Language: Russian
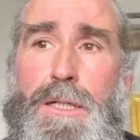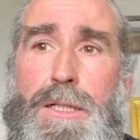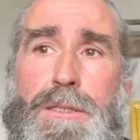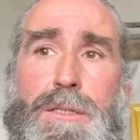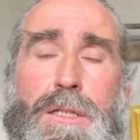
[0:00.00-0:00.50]

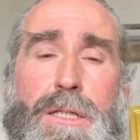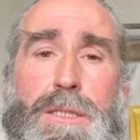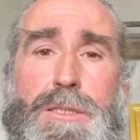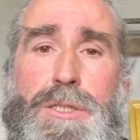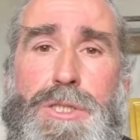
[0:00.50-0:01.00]
Это,
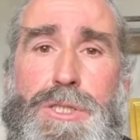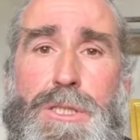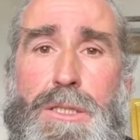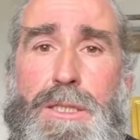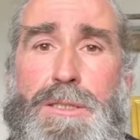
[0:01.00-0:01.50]
наконец,
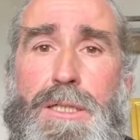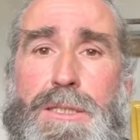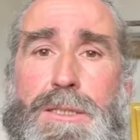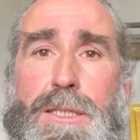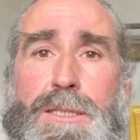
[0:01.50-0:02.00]
очищение от
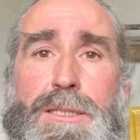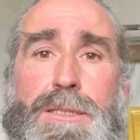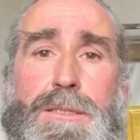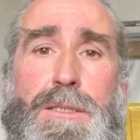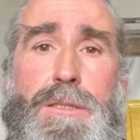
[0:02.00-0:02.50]
страстей,
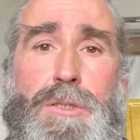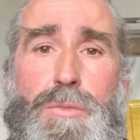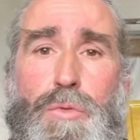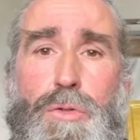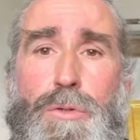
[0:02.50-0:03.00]
соединение с
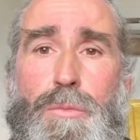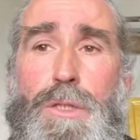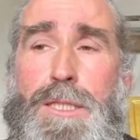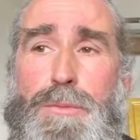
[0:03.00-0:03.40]
Богом.